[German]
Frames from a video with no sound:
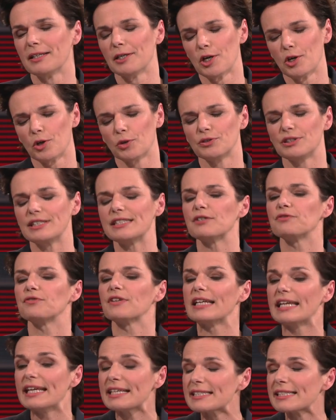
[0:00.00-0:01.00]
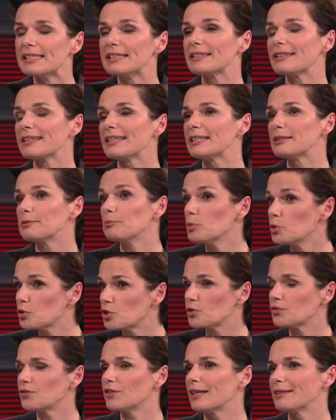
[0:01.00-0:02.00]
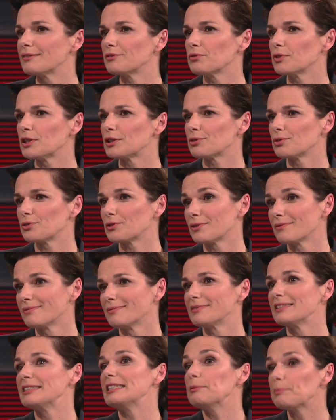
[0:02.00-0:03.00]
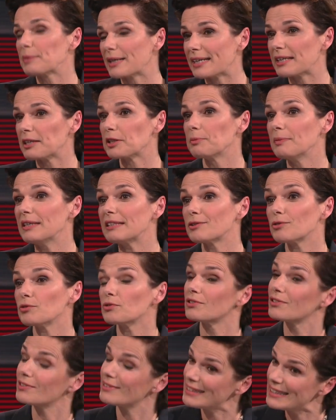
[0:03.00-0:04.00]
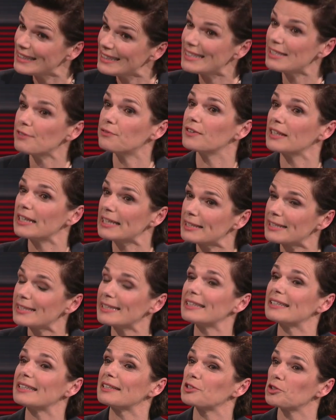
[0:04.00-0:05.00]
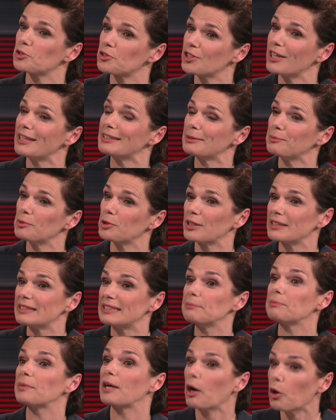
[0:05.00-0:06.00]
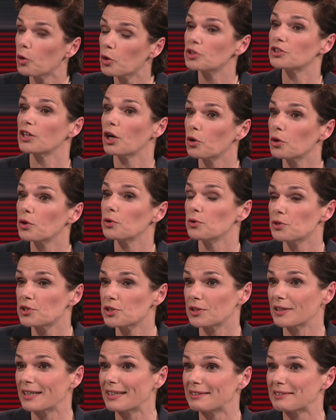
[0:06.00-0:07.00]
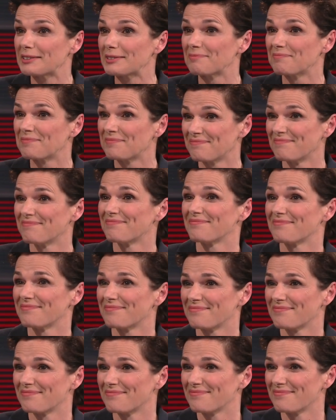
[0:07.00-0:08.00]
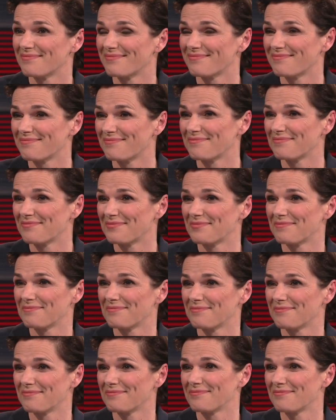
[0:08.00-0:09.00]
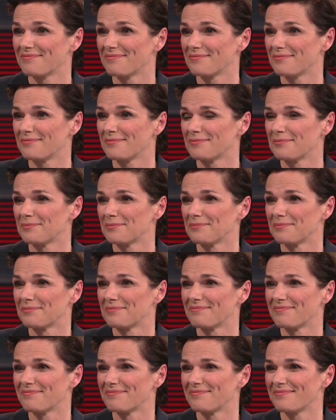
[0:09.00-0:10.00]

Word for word: Und diese Verlässlichkeit, Mut zur Verantwortung, die bringe ich mit. Und diese verlässliche Sozialdemokratie braucht auch Österreich. Hätten wir geklärt, klingt wie eine Wahlrede. Dann sage ich danke,